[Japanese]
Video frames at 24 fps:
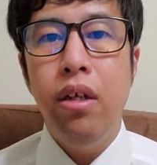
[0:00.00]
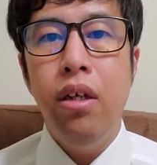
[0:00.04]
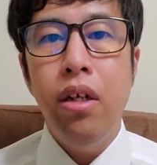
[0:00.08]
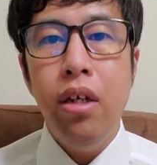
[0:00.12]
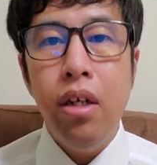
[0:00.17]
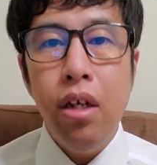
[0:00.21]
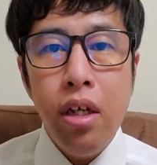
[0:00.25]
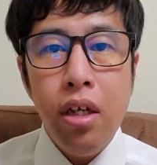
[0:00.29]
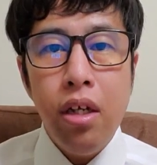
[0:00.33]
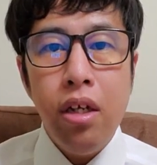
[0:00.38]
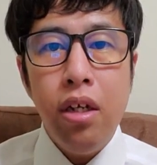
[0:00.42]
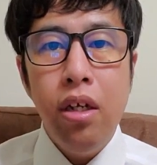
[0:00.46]

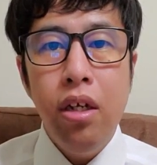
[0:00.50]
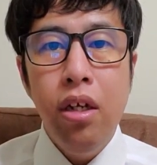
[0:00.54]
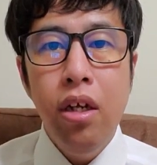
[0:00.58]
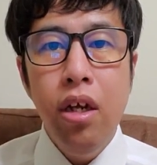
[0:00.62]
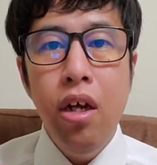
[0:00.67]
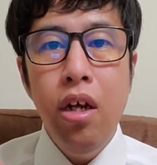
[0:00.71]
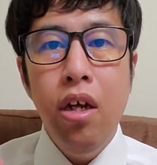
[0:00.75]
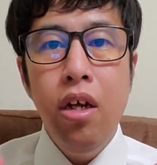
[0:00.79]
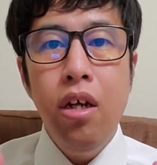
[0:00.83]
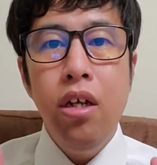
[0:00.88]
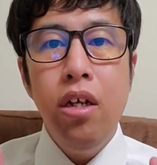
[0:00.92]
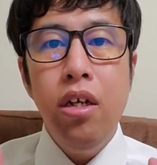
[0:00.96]
え ?
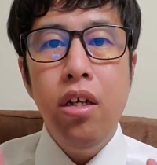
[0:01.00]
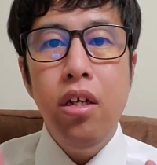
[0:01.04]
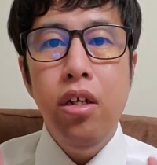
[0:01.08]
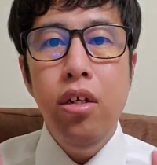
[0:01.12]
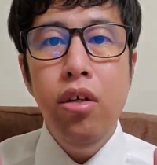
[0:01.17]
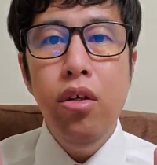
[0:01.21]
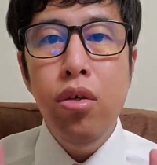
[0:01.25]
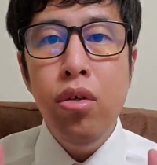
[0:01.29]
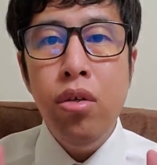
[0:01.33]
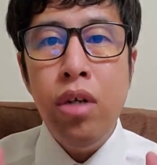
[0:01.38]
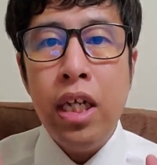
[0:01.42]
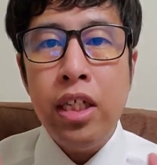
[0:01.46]

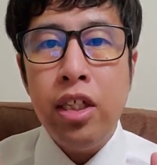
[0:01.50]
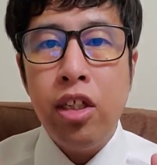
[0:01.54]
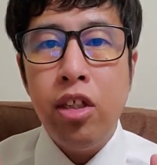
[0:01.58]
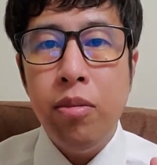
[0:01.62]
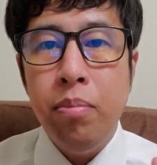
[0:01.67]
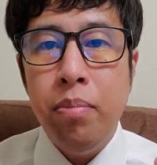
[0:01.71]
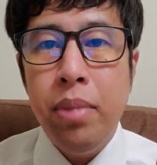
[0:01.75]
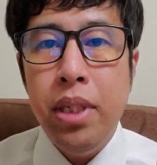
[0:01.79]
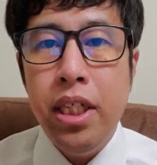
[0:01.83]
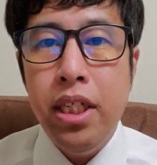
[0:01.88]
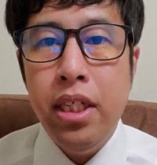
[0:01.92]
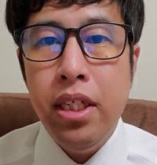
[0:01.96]

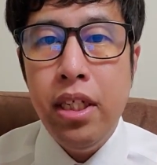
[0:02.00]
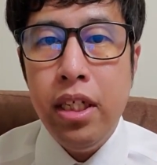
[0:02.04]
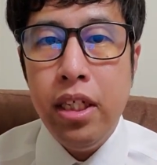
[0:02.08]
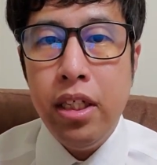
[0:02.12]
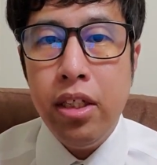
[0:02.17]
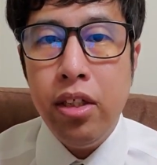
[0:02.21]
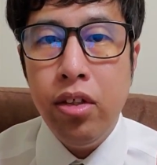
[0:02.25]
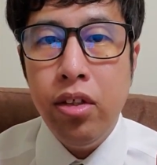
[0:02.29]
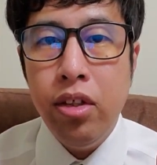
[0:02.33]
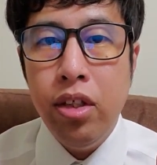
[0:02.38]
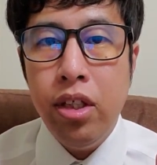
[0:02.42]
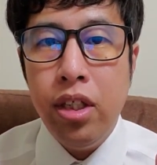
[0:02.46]
ユーエスビー に
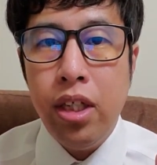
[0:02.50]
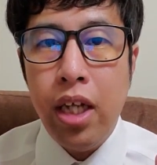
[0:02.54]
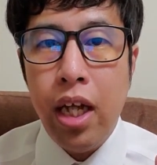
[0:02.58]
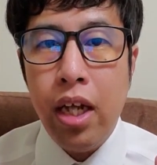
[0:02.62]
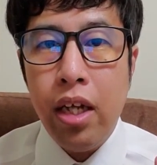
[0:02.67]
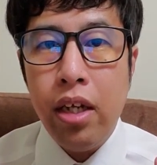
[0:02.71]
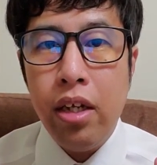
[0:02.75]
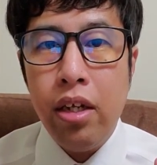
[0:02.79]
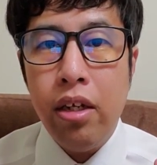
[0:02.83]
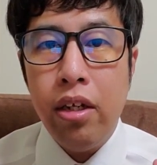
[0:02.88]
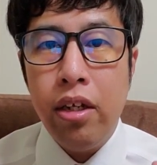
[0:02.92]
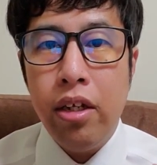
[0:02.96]
つい
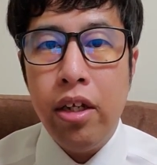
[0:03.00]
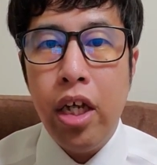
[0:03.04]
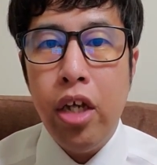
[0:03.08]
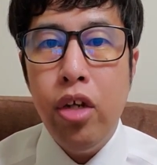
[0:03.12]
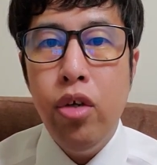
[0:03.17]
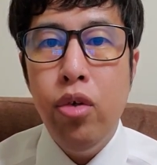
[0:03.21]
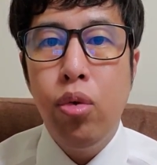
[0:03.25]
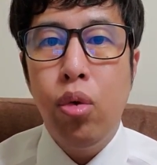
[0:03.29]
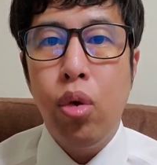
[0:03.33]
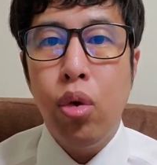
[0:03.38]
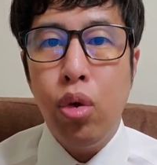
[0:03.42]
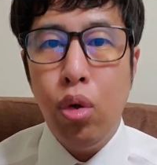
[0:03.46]
てってい
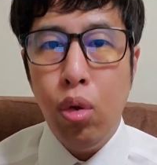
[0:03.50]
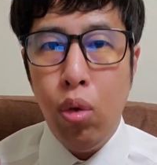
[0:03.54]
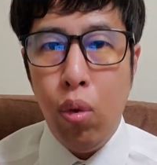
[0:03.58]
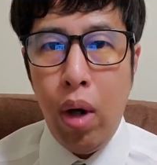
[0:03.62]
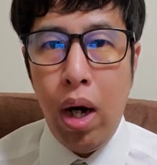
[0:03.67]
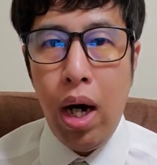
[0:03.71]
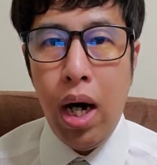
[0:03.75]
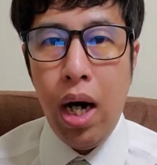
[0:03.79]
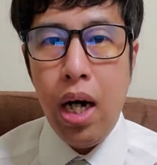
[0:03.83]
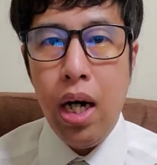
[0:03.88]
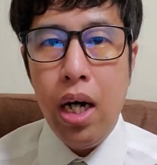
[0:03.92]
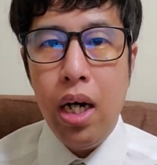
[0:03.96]
うこと
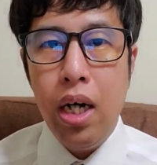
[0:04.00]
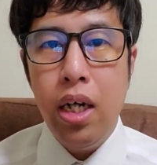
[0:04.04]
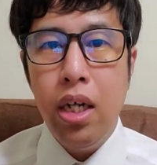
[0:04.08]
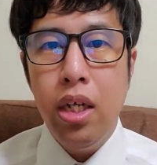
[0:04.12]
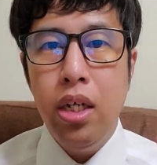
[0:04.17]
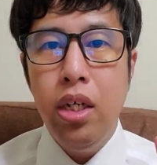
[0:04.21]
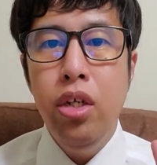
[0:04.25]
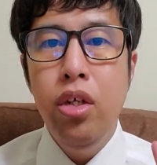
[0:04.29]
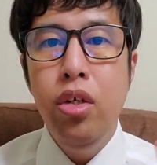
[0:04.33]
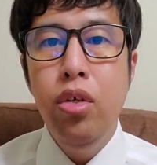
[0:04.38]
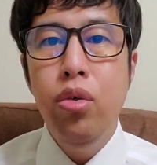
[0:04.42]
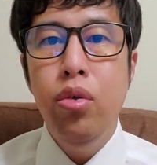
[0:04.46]
は、
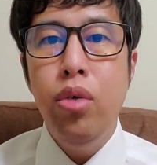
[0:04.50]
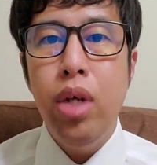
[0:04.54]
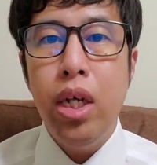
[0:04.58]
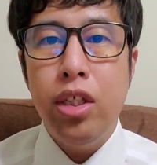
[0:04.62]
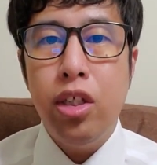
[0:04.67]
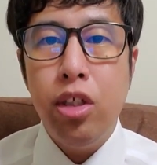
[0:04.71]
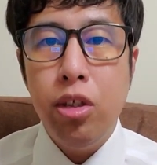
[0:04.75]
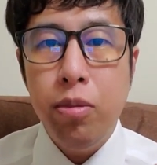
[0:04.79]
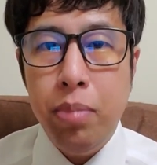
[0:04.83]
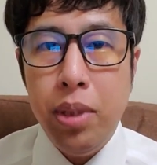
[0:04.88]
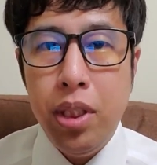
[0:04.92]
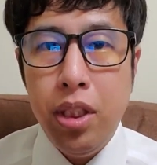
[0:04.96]

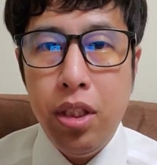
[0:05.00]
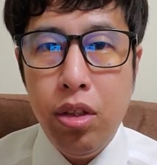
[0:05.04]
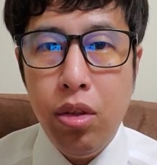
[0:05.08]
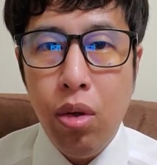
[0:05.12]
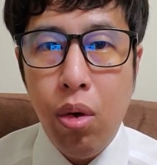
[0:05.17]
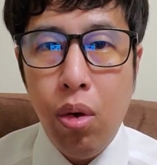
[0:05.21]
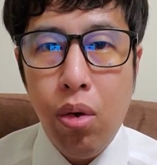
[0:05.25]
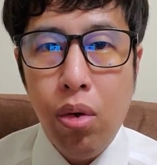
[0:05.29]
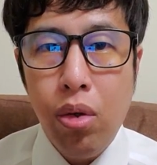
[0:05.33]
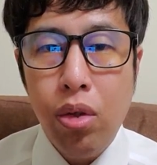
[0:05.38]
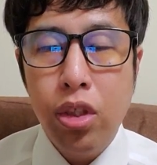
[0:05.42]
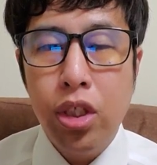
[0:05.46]
ユーエスビー
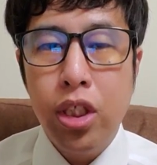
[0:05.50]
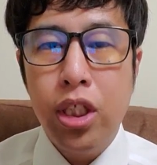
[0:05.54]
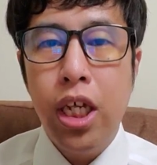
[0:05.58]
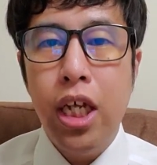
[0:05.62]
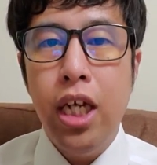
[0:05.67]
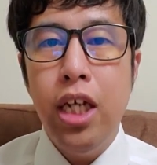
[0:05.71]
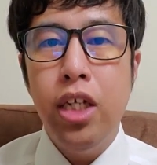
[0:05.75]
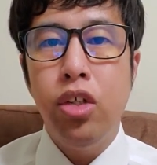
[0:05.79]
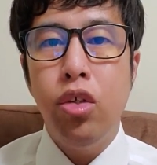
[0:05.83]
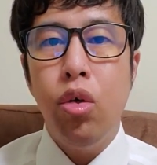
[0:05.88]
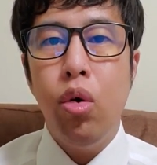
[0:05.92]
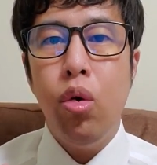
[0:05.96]
の
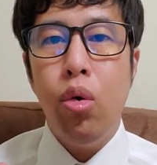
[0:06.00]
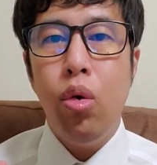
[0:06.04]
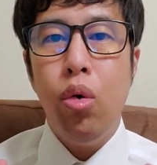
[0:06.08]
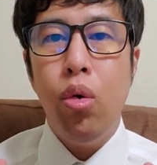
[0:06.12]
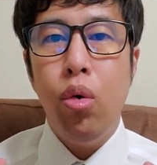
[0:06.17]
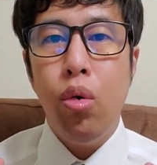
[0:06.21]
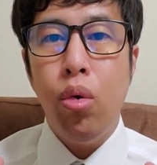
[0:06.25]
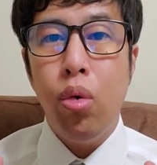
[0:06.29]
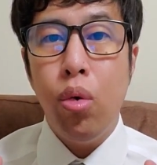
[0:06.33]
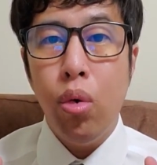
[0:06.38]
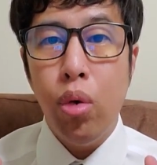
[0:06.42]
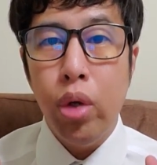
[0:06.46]
製造
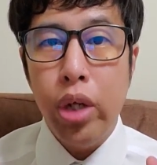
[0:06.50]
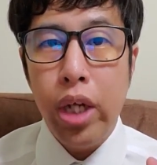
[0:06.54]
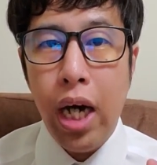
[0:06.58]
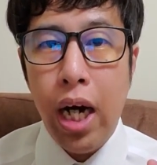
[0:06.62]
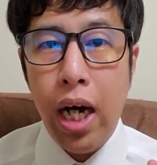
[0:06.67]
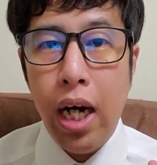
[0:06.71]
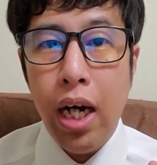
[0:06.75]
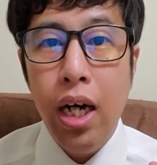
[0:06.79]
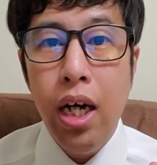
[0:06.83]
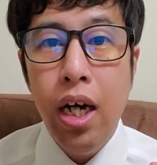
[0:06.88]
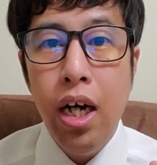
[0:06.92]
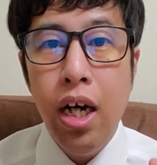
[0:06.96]
方法
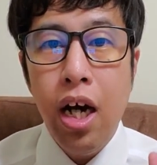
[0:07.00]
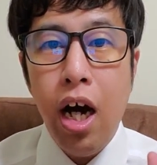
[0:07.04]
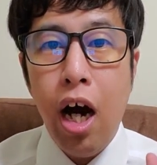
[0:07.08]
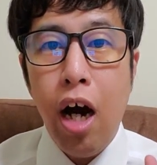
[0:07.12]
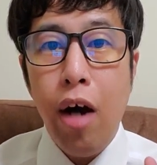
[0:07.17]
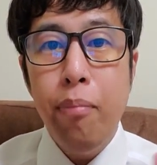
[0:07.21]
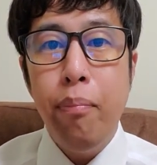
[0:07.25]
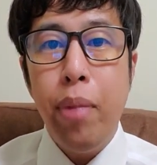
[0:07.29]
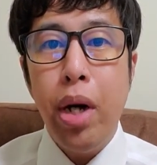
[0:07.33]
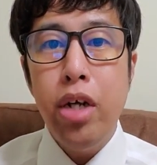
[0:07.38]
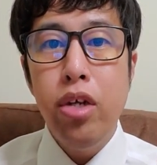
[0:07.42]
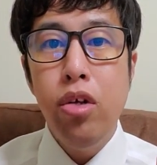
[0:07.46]
や
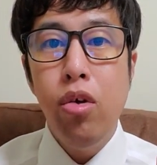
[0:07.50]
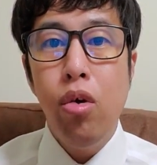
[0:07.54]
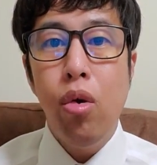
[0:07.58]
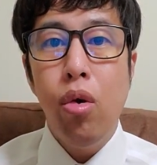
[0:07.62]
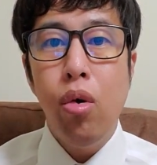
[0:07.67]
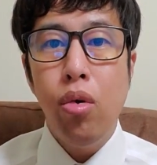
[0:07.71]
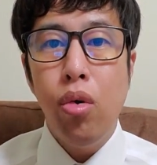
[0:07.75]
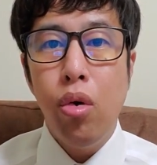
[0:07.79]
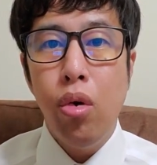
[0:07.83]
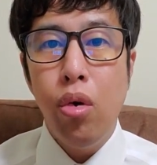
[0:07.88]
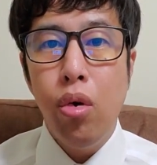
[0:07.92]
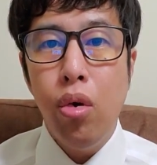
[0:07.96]
販売
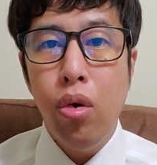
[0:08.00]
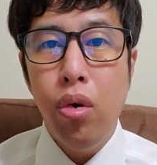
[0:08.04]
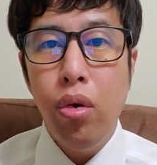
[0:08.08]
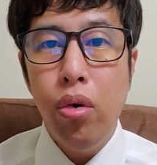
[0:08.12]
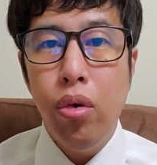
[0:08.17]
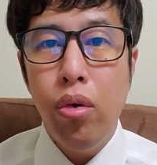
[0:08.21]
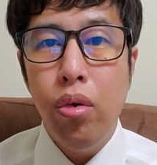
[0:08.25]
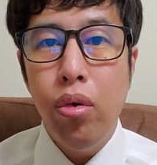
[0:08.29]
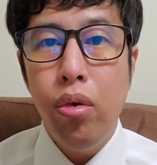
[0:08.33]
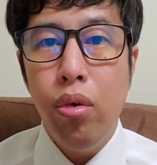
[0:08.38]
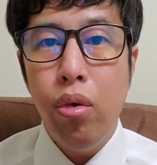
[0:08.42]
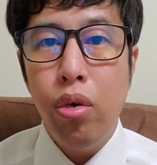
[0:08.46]
方法を
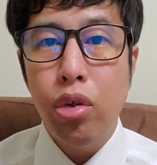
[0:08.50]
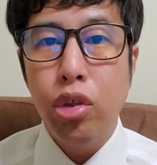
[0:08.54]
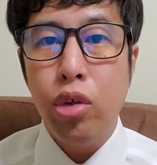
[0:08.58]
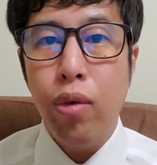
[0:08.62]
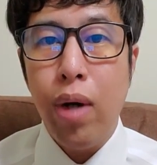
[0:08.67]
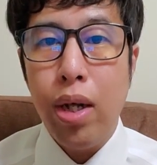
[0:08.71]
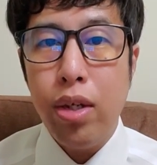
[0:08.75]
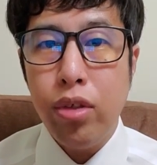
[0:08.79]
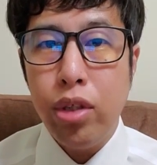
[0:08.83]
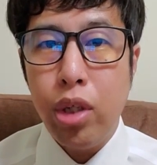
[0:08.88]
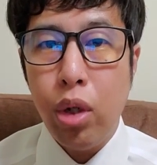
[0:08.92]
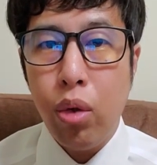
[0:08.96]
教
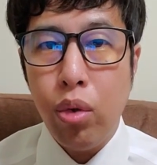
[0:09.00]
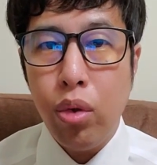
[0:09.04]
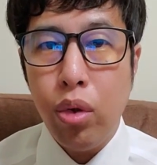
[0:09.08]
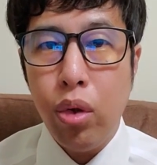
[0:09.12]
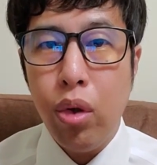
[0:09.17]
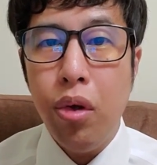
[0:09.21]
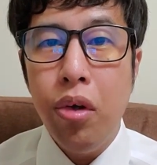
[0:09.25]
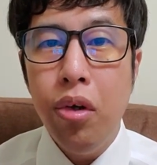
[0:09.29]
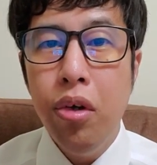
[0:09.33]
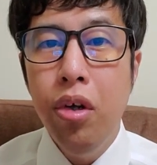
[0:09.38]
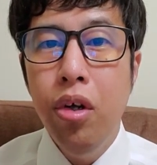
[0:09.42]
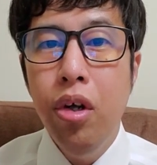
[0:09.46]
わるってこ
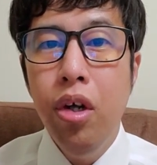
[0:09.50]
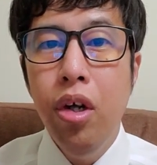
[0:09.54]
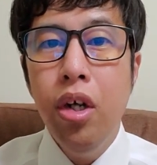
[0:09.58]
と？